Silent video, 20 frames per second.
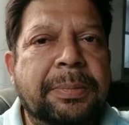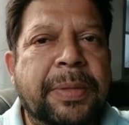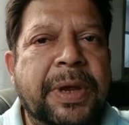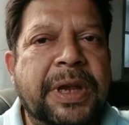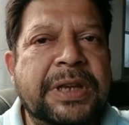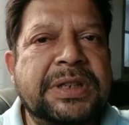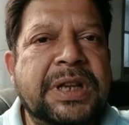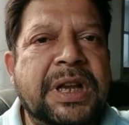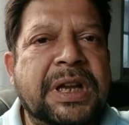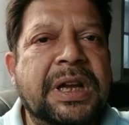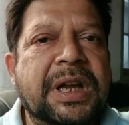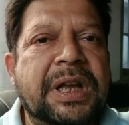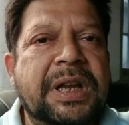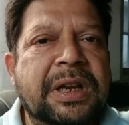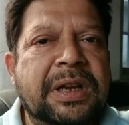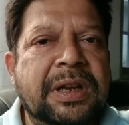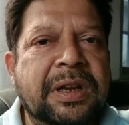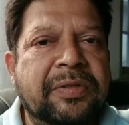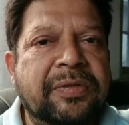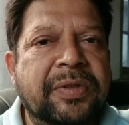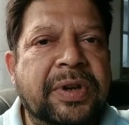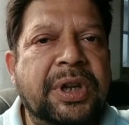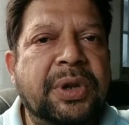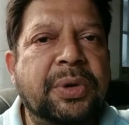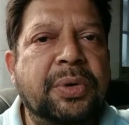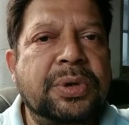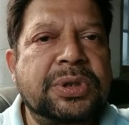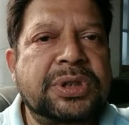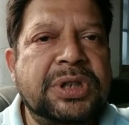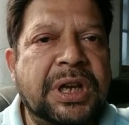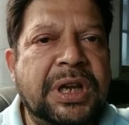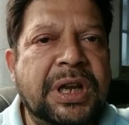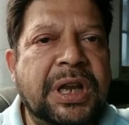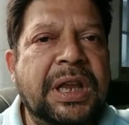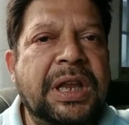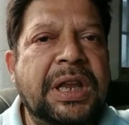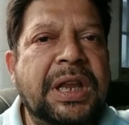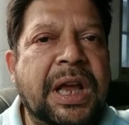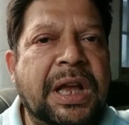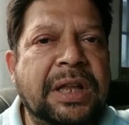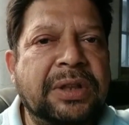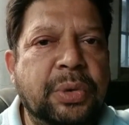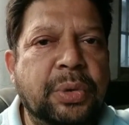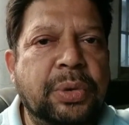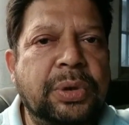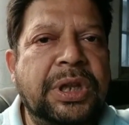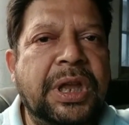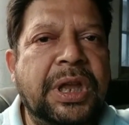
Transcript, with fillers: पैसा का रिकवरी हो सके या तो